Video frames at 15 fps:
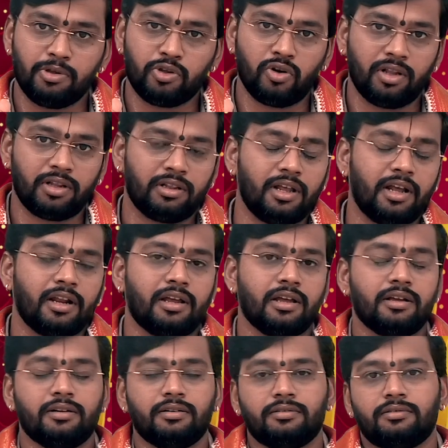மிதுனத்தில்
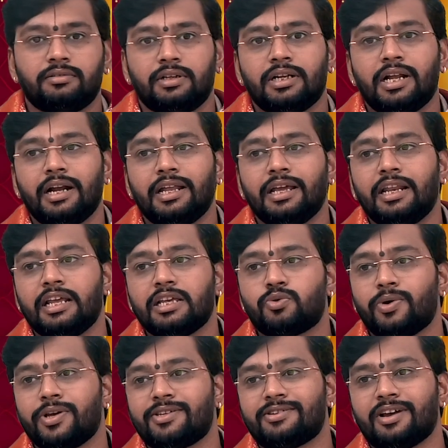இருக்குது ஏன்னா டிகிரிஸ்
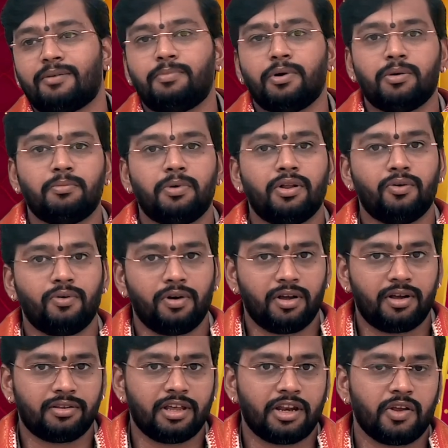வைஸ் செக் பண்ணும்பொழுது
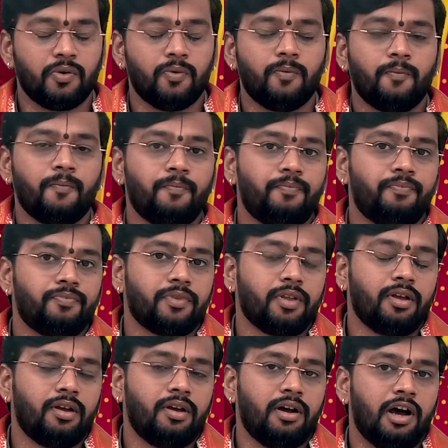உங்களுக்கு தெரியும்
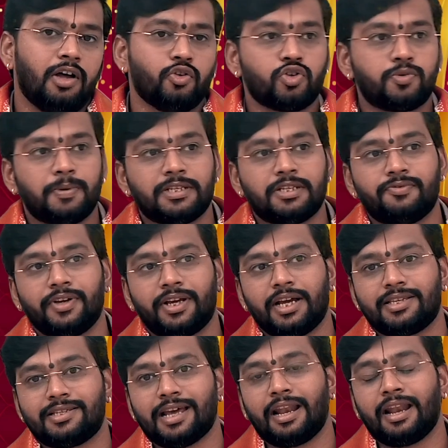அதுவும்
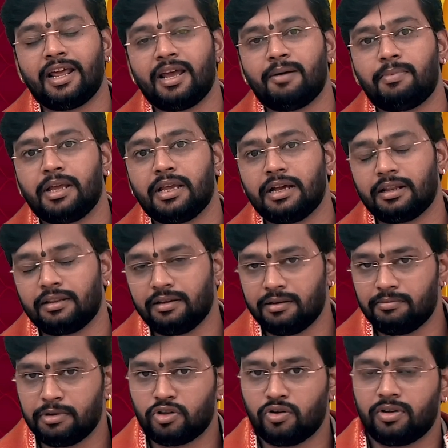ஸ்பெசிஃபிக்காக சென்னை அப்படிங்கிறது
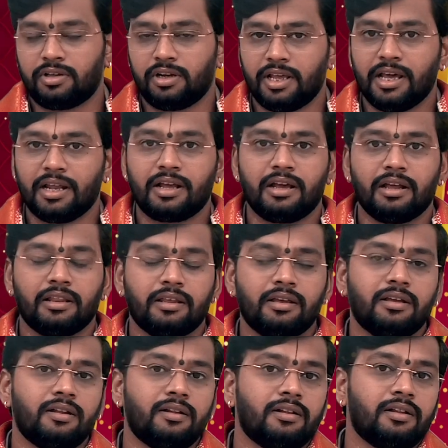மிதுனத்துலேயே இருக்கிறது
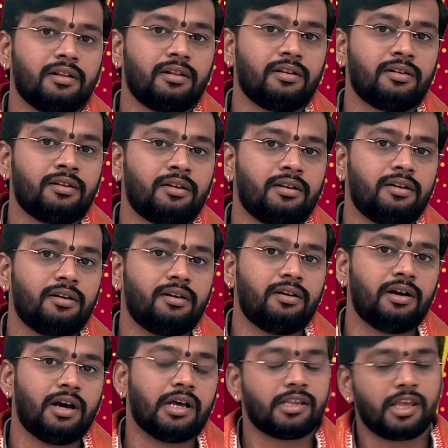
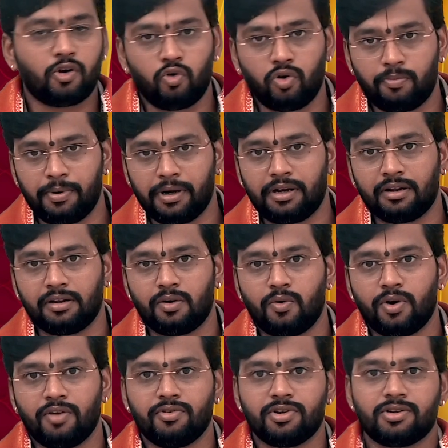அதை குறிப்பிட்டு
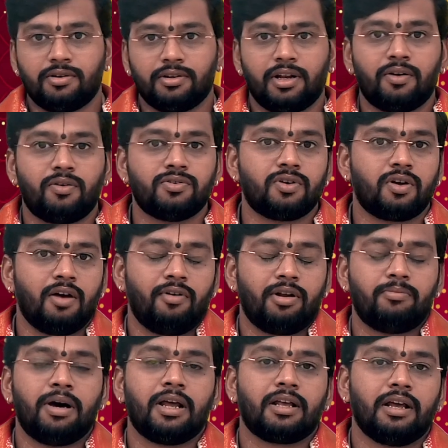இருக்கக்கூடிய விஷயம் அதனால் கொஞ்சம்
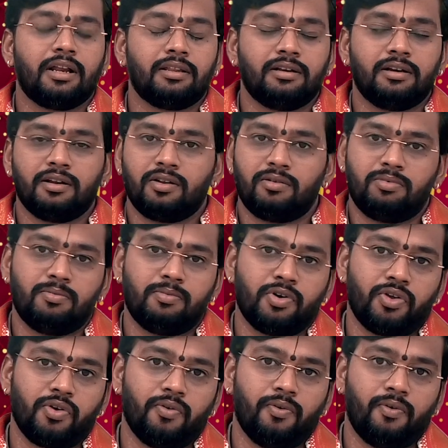கவனமாக இருக்கிறதுங்கிறது ரொம்ப
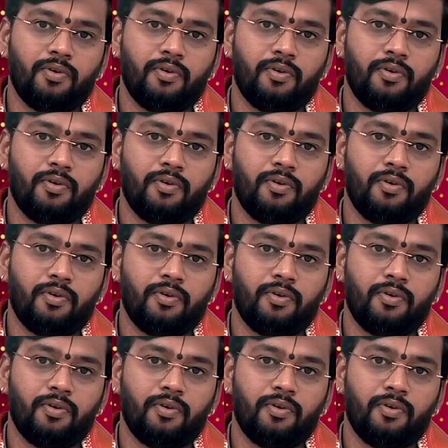முக்கியம்